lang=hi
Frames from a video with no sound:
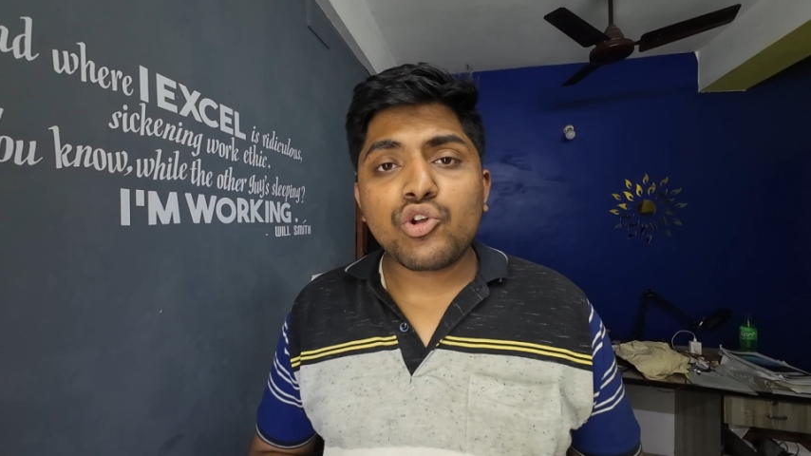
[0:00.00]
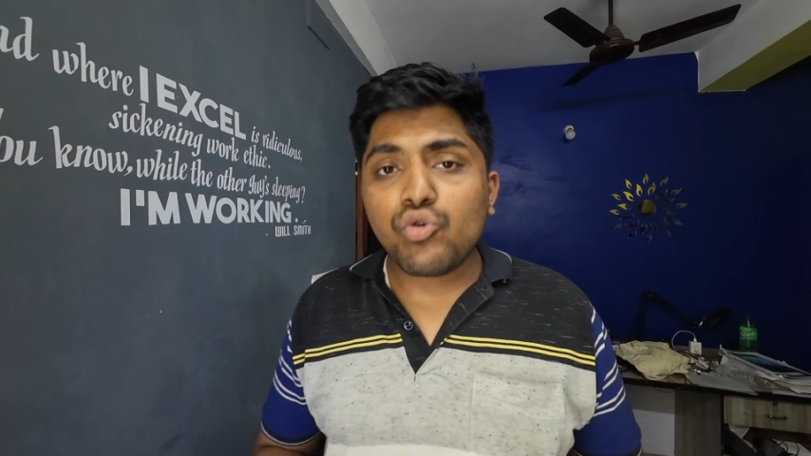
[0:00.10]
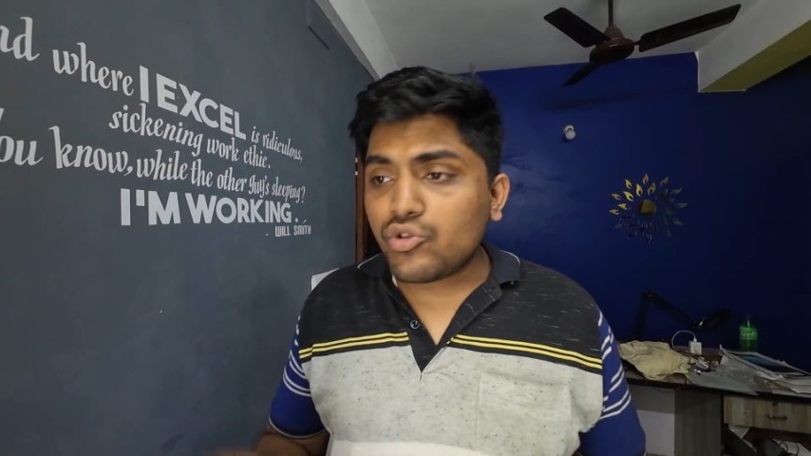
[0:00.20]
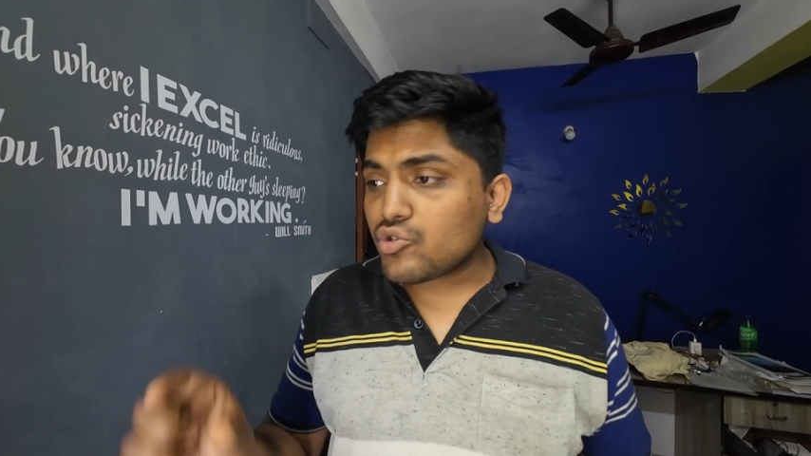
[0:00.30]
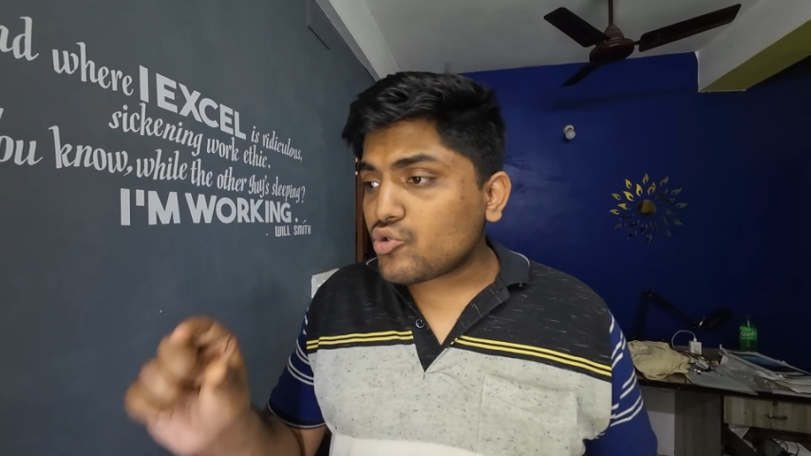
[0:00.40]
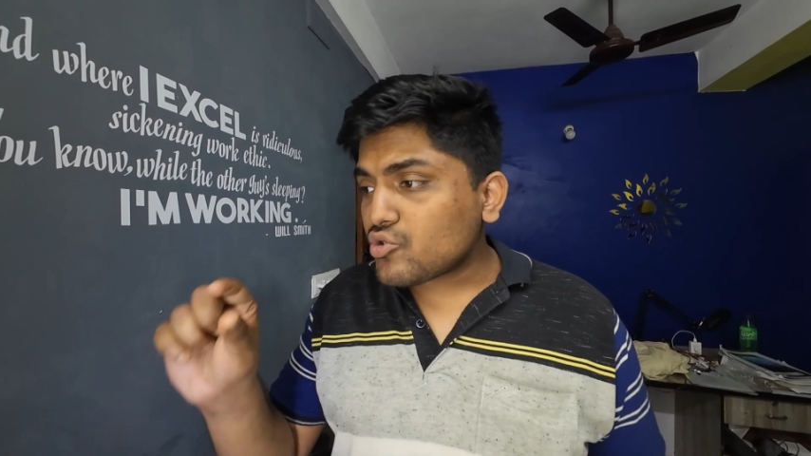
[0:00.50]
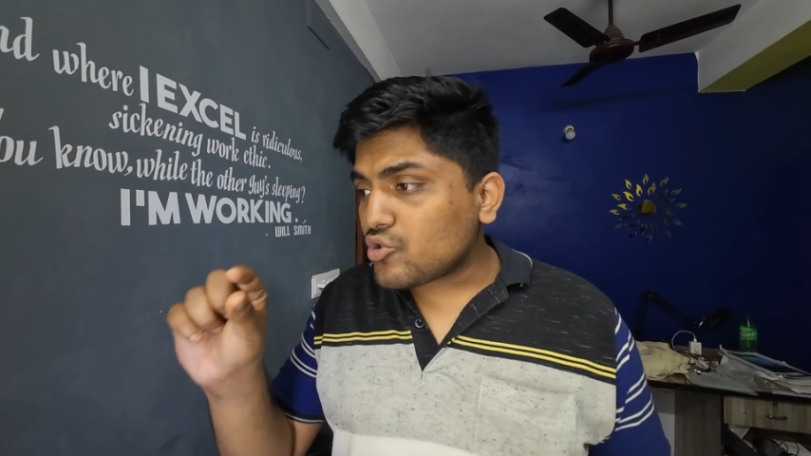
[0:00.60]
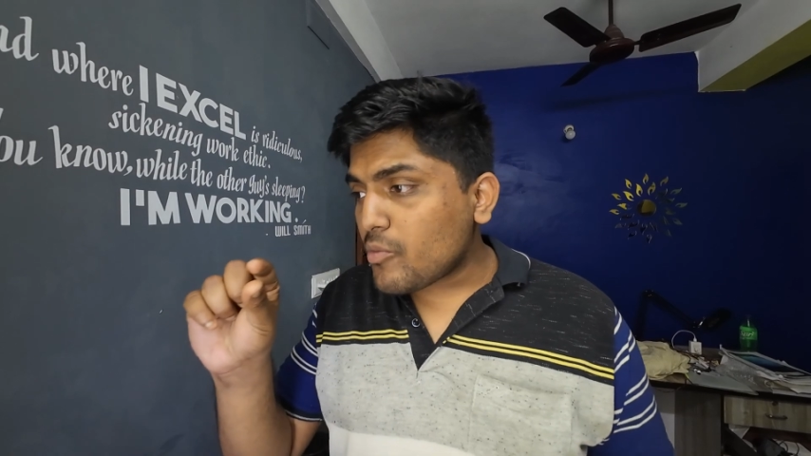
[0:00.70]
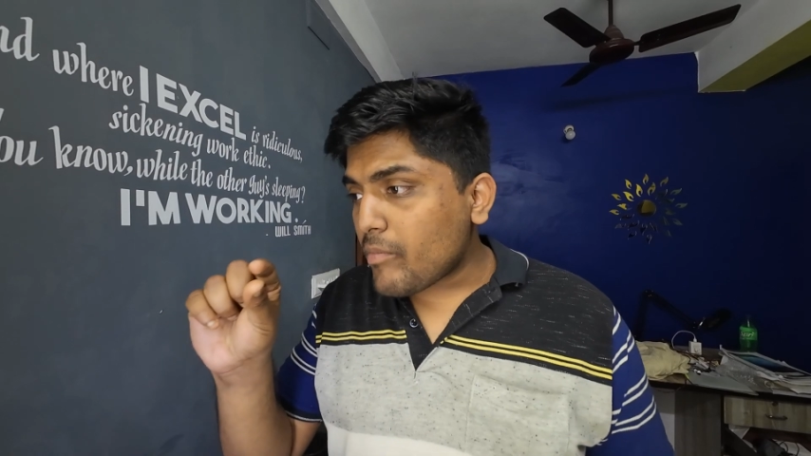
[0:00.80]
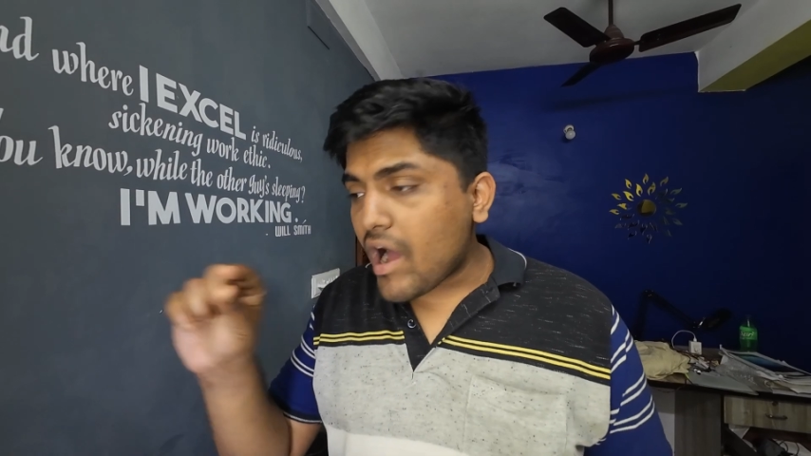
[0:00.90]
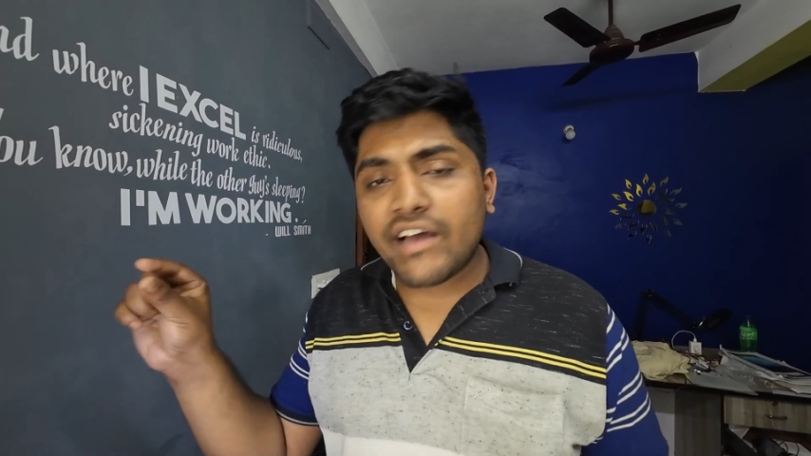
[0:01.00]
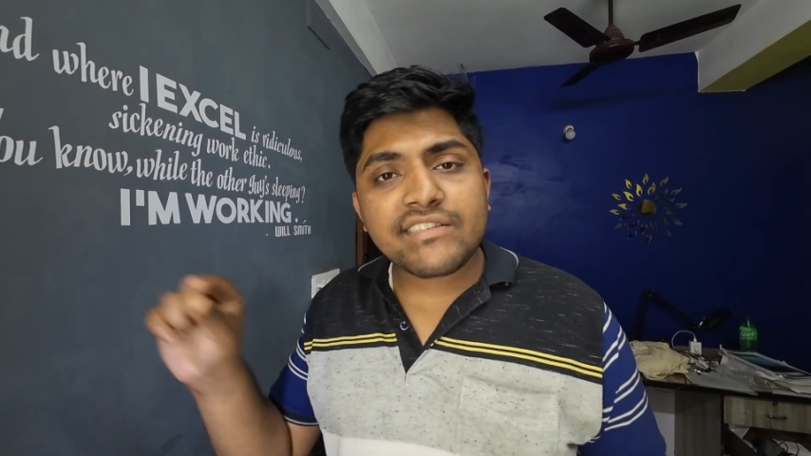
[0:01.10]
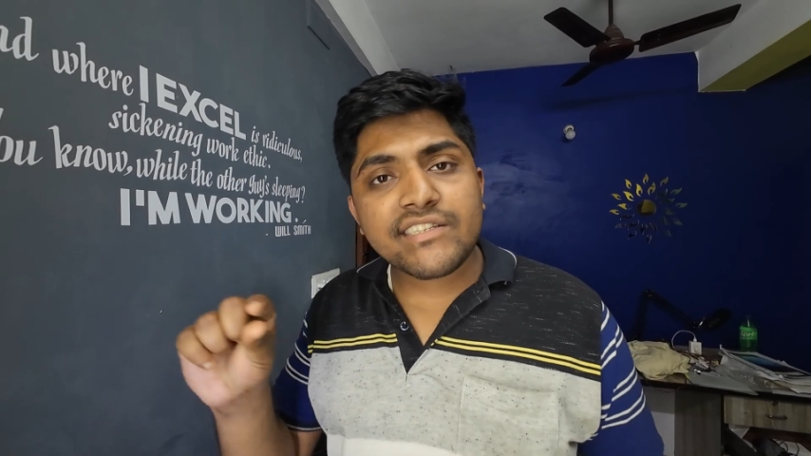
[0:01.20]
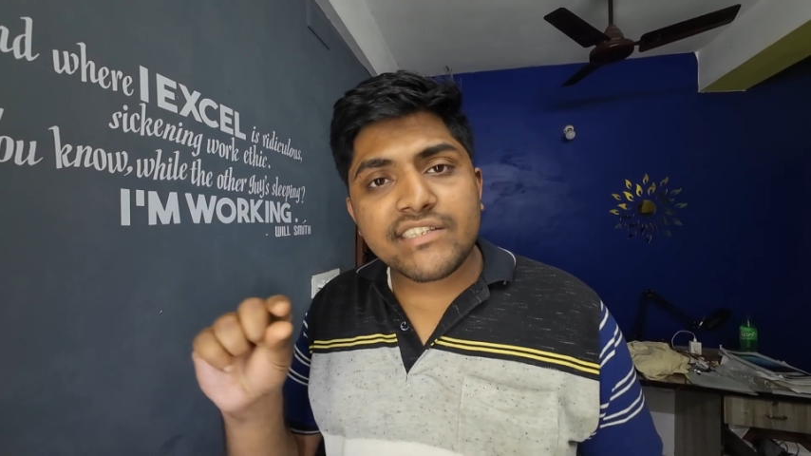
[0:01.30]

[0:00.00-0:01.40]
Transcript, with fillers: क्योंकि दोस्तों उसको जो मार्क्स है